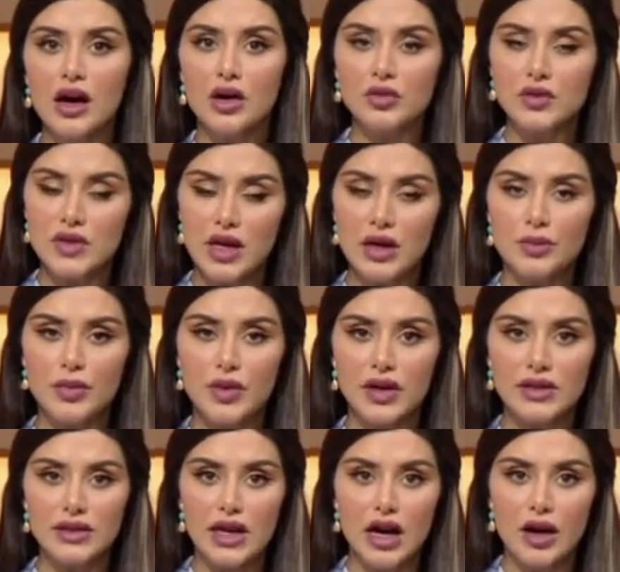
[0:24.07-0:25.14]
أو
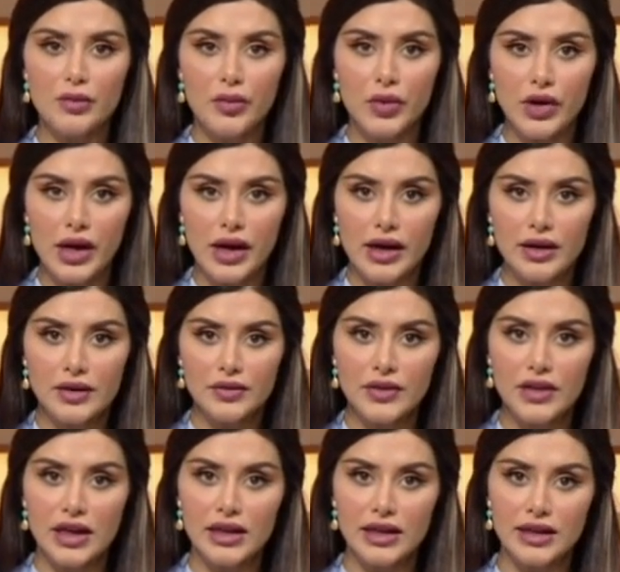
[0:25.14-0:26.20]
صعب تحملها
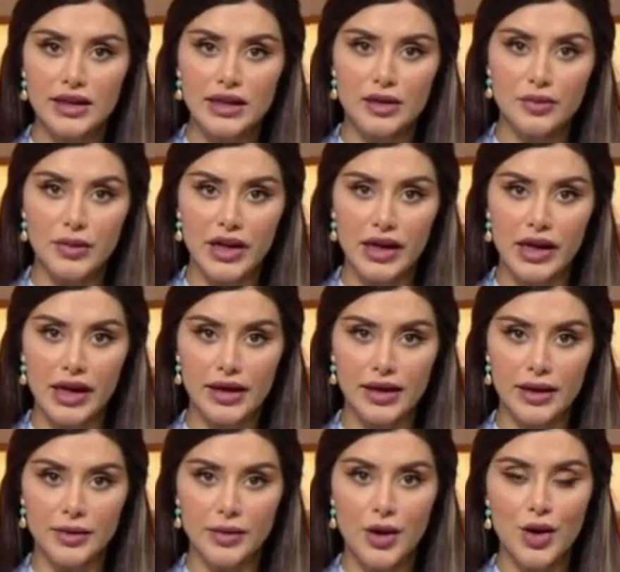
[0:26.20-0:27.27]
في الكثير من
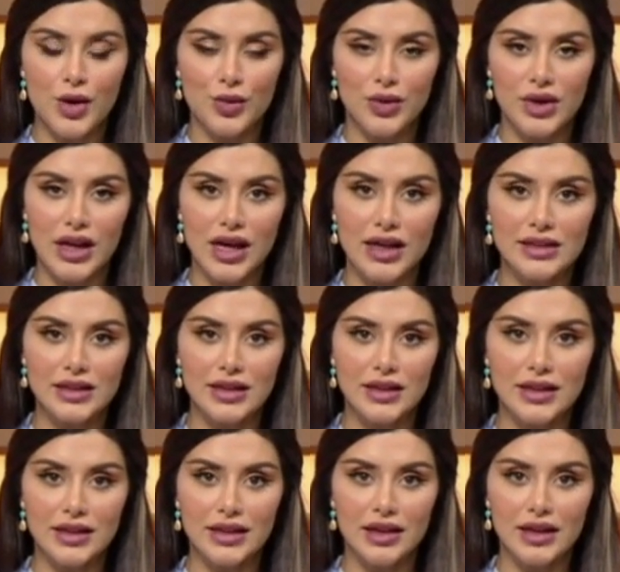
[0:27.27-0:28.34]
الأحيان والحديث
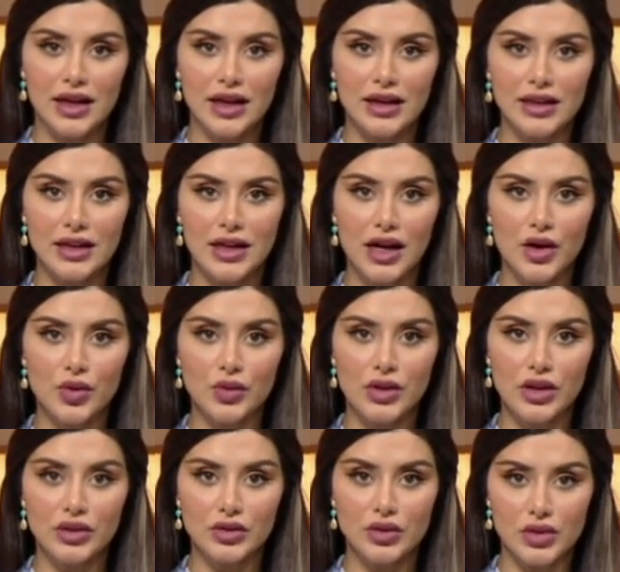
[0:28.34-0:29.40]
أكثر
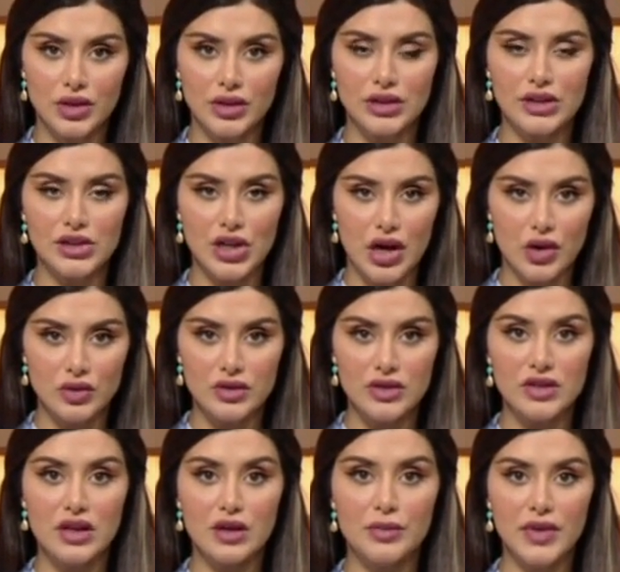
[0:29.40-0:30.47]
حول طرق
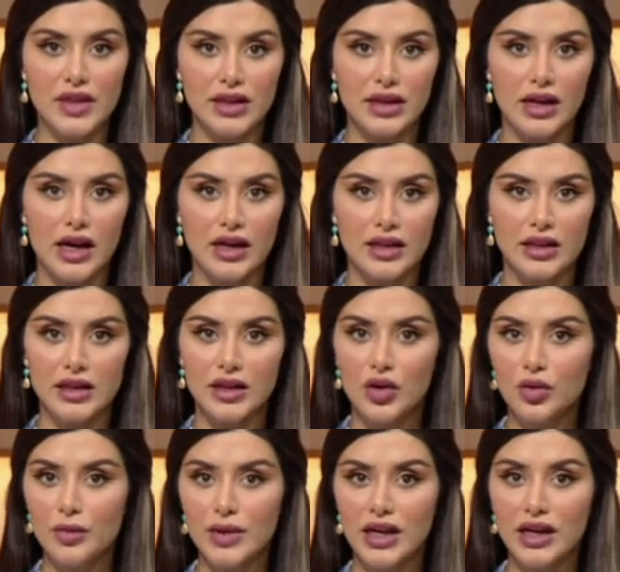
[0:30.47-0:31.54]
تجاوز مثل هذا
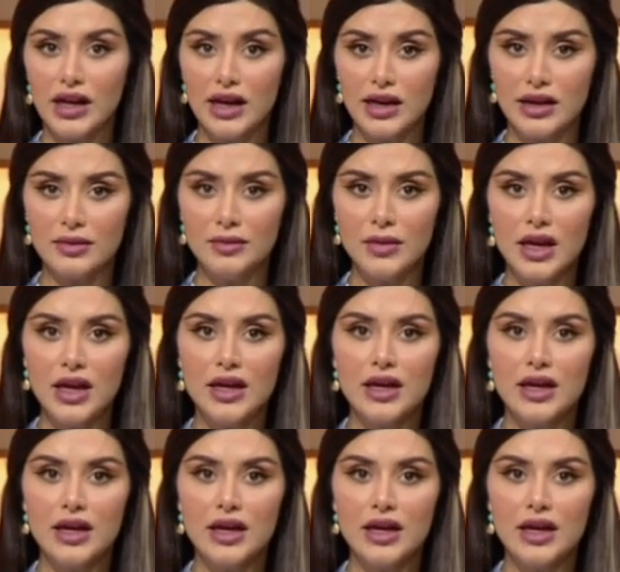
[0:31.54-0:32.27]
النوع من الألم